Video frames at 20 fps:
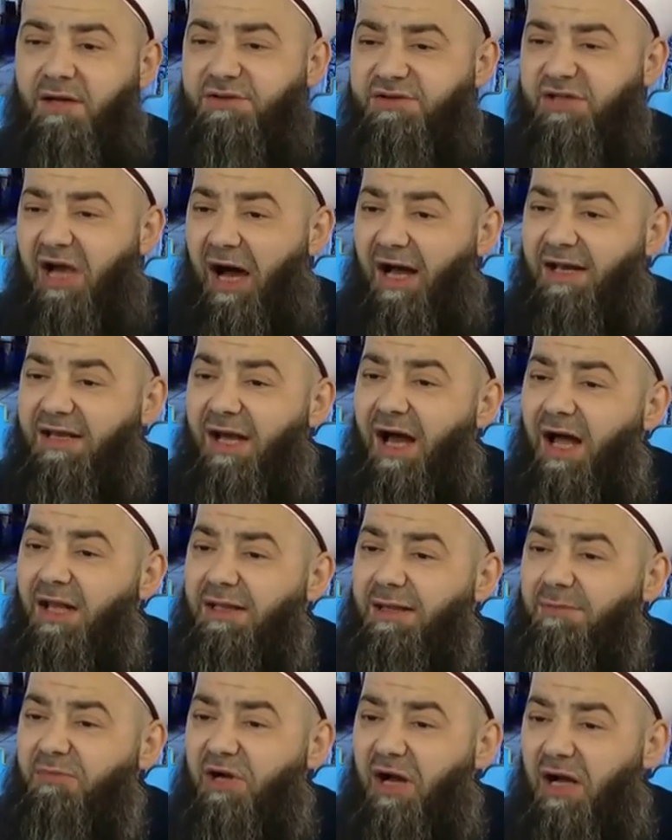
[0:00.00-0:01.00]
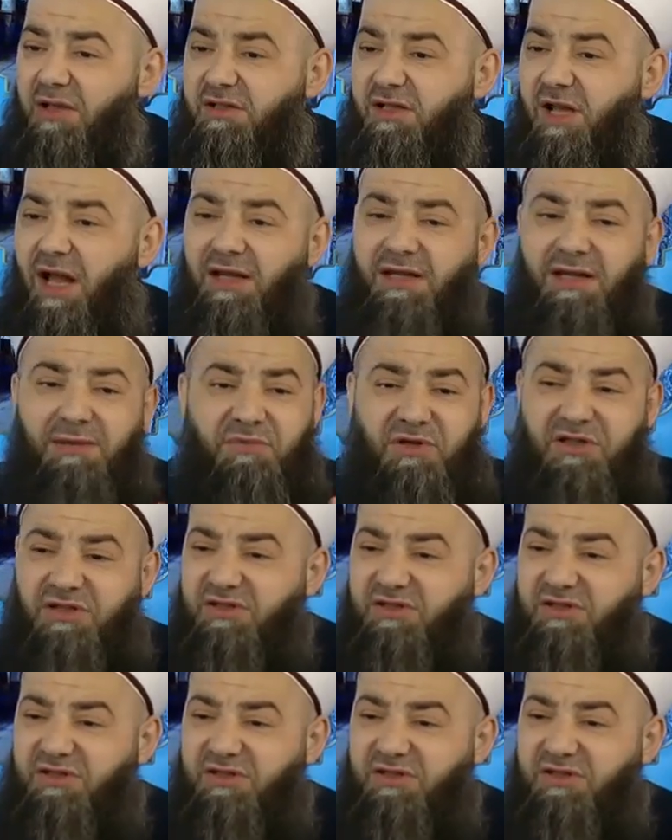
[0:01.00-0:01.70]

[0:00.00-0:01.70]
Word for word: cariye alayım, kadın alayım,